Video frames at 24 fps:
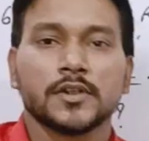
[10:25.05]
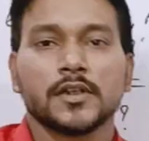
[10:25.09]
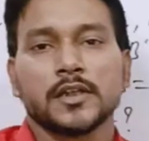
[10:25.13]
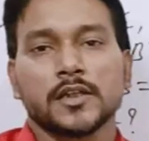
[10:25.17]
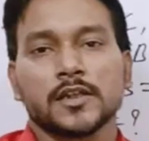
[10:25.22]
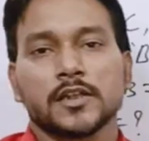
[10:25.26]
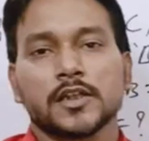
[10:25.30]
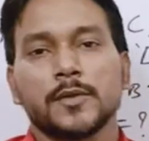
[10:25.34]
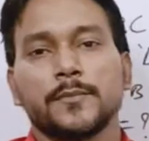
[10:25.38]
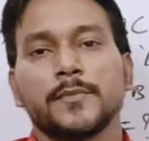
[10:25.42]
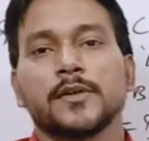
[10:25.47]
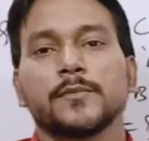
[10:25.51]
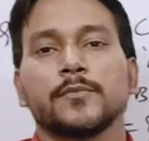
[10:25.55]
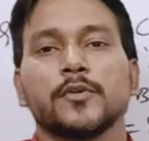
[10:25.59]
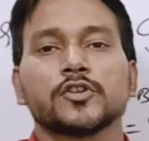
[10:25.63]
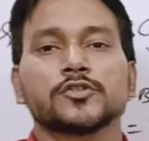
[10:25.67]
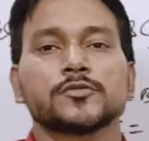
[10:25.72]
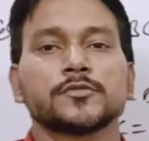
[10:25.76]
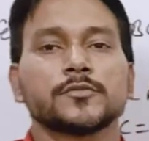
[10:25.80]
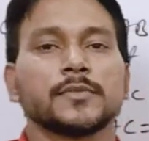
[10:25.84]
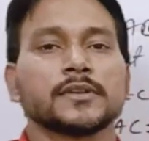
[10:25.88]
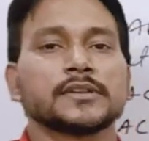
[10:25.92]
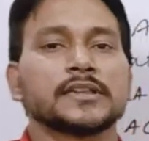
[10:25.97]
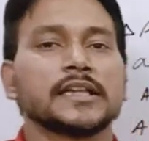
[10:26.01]
कमेंट बॉक्स में
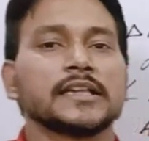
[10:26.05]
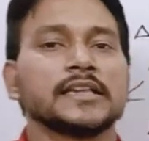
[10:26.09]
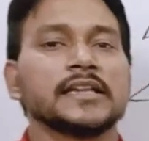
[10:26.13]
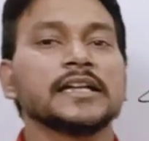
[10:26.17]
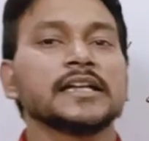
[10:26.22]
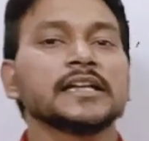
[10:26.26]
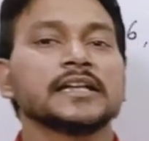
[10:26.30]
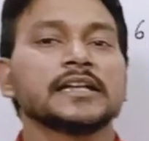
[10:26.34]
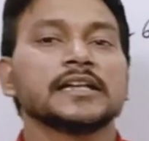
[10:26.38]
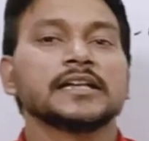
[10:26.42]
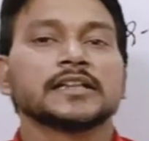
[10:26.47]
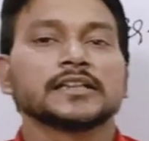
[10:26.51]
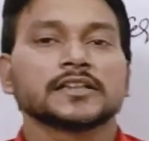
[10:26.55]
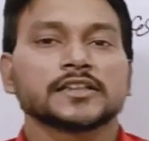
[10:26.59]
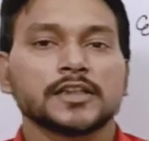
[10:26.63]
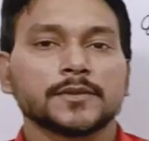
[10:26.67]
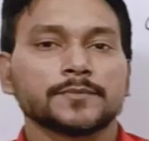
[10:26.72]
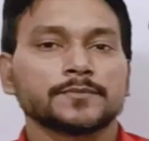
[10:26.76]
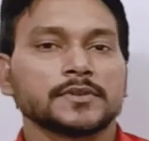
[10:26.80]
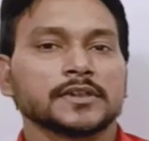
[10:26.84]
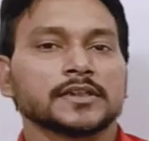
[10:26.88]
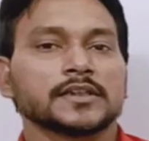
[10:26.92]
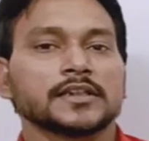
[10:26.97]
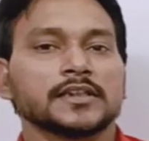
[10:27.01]
बताइए तब
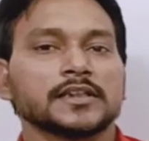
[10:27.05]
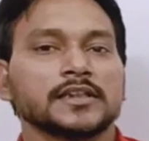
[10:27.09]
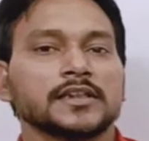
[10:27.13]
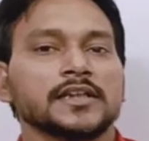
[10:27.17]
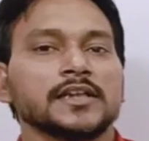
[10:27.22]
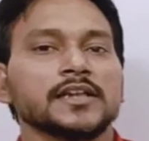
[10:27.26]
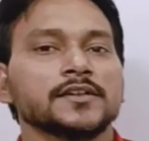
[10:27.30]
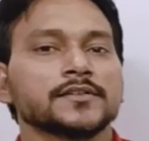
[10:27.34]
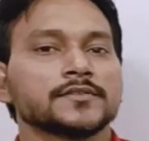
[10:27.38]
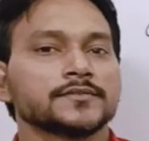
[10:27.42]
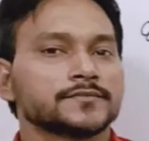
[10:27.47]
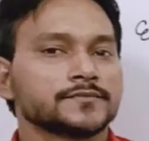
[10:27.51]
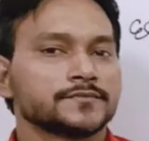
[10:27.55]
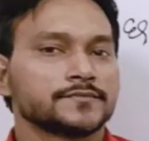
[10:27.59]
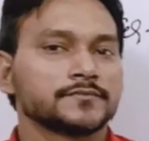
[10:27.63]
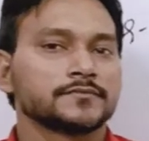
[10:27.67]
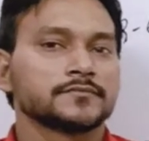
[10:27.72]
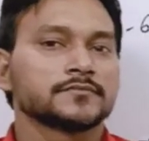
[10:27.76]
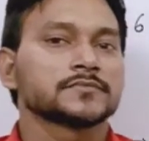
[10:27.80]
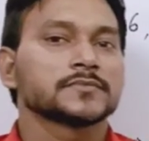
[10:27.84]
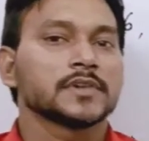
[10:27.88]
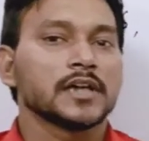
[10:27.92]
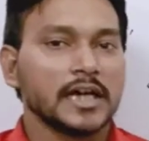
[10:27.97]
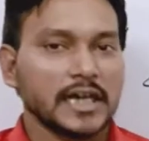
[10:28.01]
तक के लिए
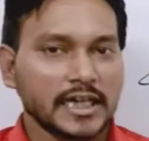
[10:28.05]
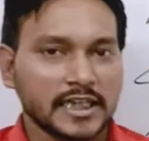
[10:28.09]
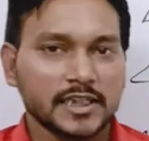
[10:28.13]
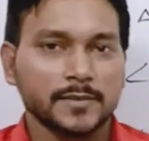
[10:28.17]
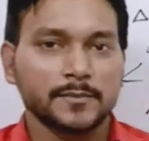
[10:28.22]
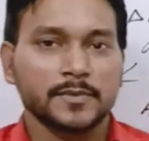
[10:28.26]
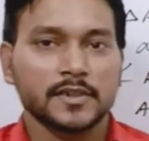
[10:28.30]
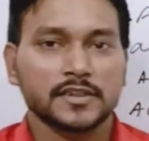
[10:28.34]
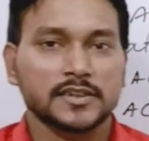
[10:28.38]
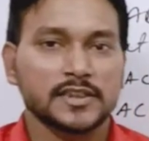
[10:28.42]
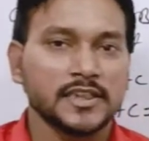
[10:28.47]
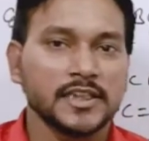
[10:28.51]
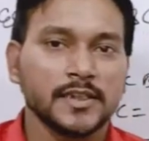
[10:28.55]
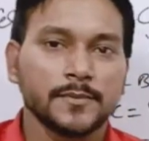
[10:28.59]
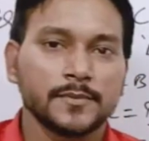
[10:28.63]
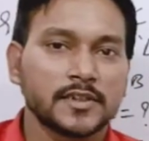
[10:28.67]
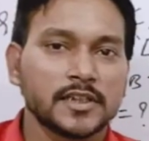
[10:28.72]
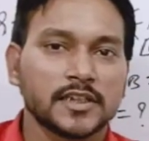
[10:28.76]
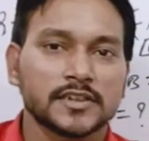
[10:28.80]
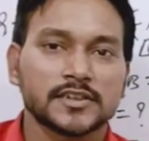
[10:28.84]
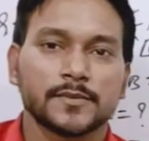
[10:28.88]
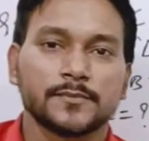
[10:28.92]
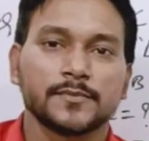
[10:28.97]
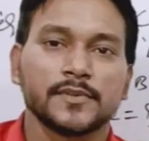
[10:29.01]
आगे बढ़ते हैं अभी
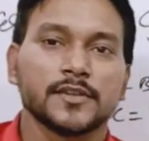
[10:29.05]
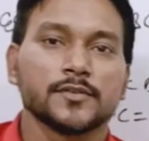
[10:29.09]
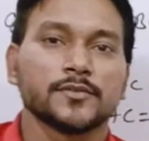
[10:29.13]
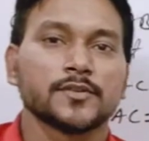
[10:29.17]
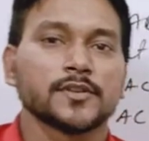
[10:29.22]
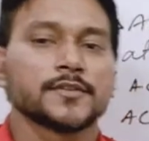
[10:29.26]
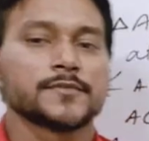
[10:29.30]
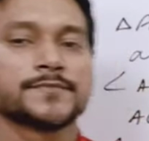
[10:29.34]
ख़त्म नहीं हुआ